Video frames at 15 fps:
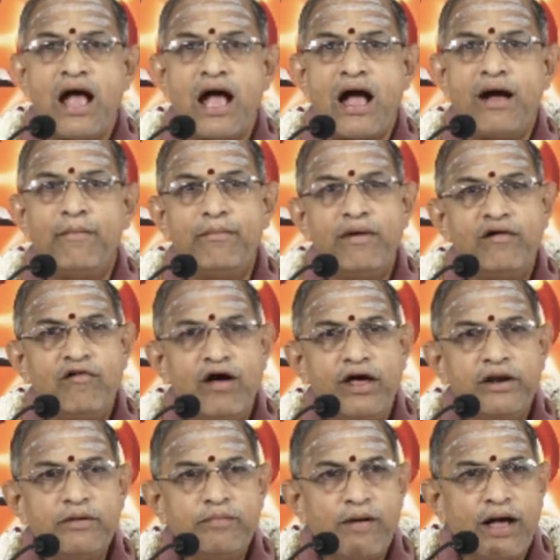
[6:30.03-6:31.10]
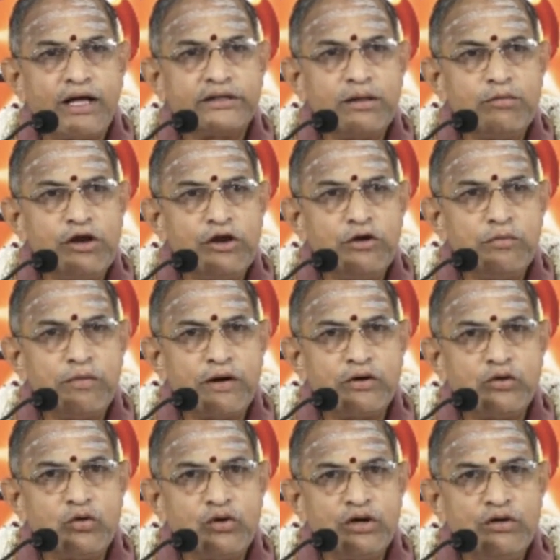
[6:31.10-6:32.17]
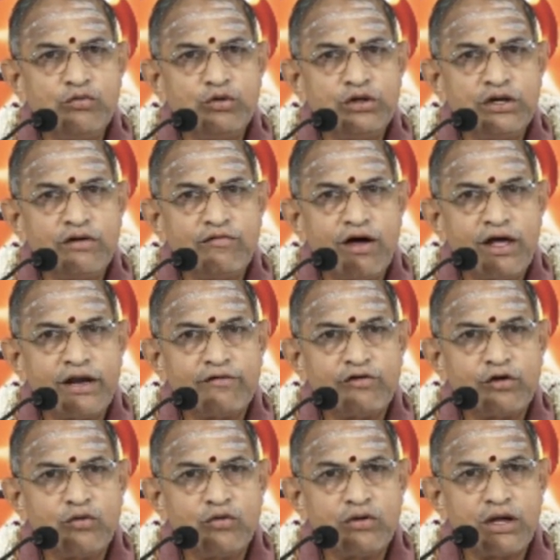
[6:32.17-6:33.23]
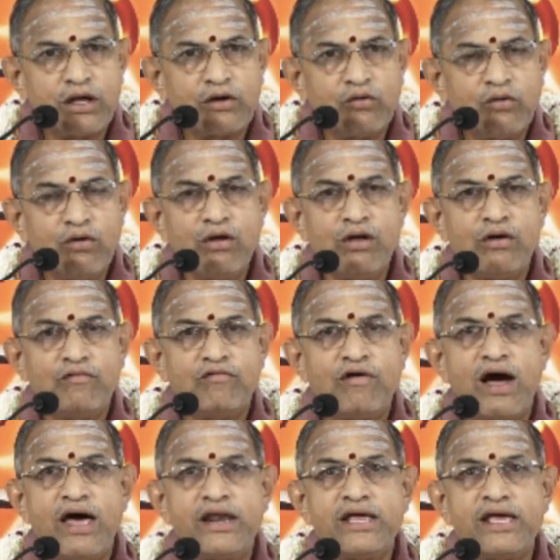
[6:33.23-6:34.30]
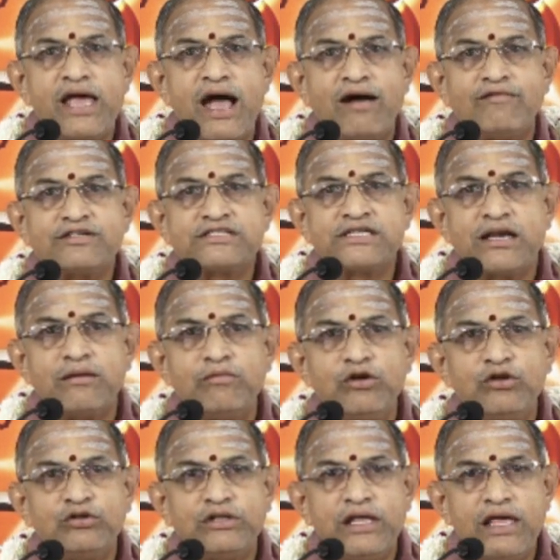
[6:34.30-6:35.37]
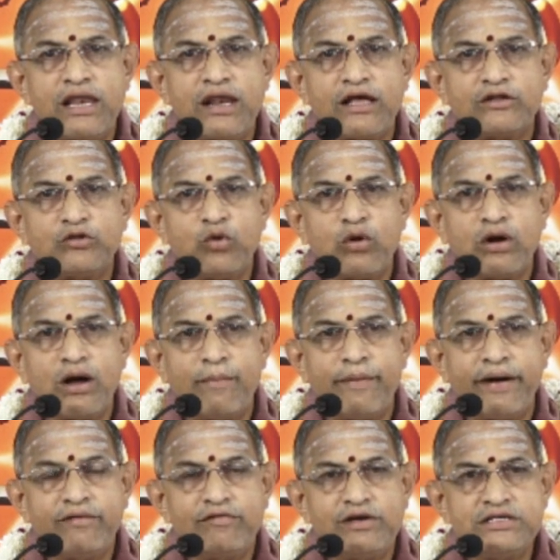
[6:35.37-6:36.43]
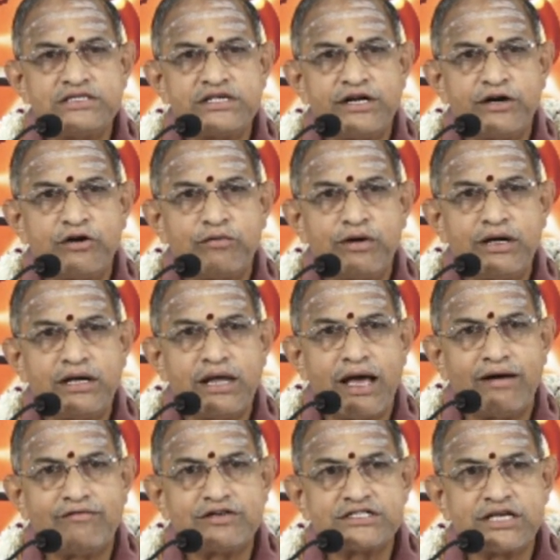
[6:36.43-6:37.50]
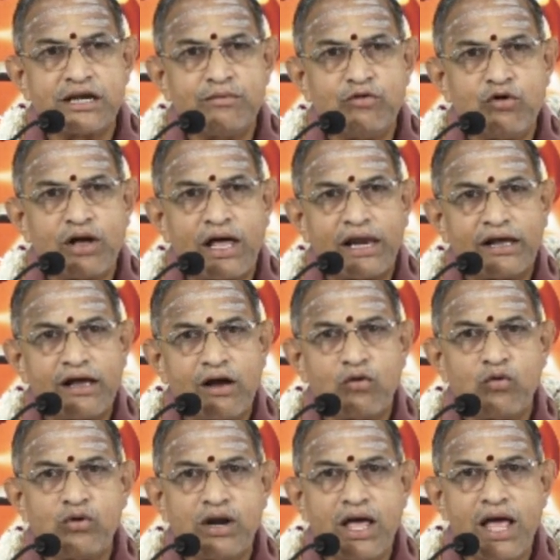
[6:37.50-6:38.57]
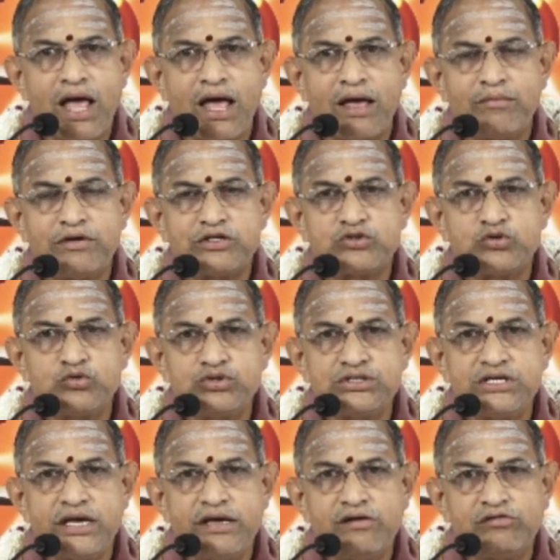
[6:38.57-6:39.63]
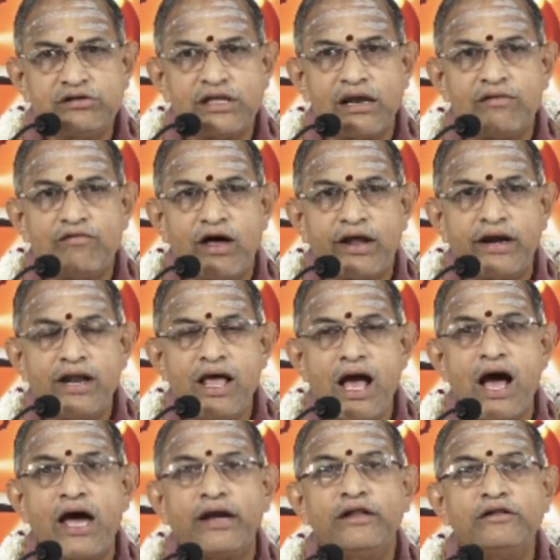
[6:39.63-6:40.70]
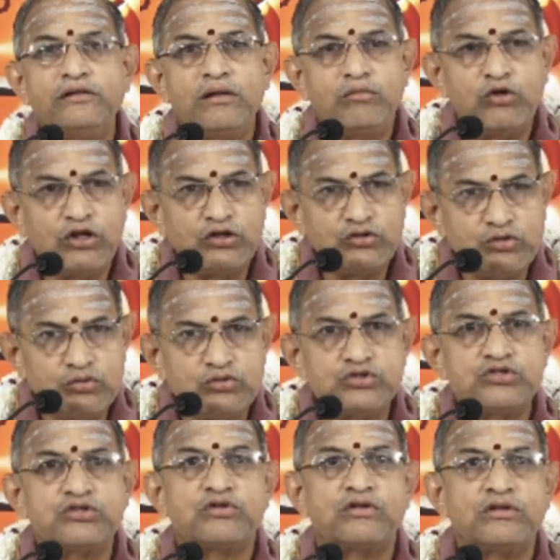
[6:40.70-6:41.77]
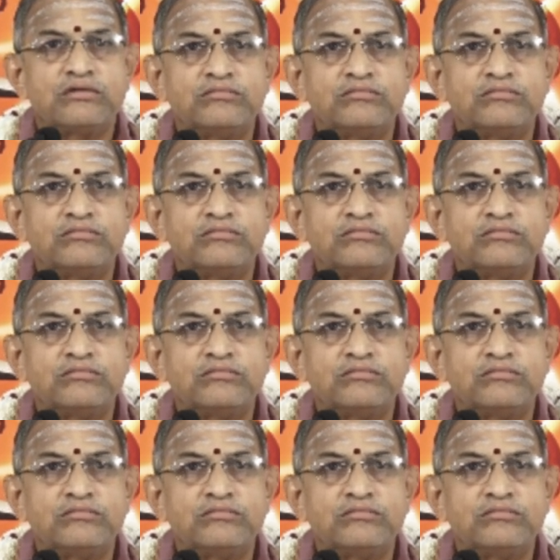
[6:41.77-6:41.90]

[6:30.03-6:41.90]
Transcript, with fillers: అమ్మవారి పాదములను పట్టుకుని ఉంటారో వారికి అవసరములు తీరక దుఃఖపడవలసినటువంటి అవసరము కలగకుండా ఆమె చూసి యువతల వారిని ఆనందమునందు ఉంచుతుంది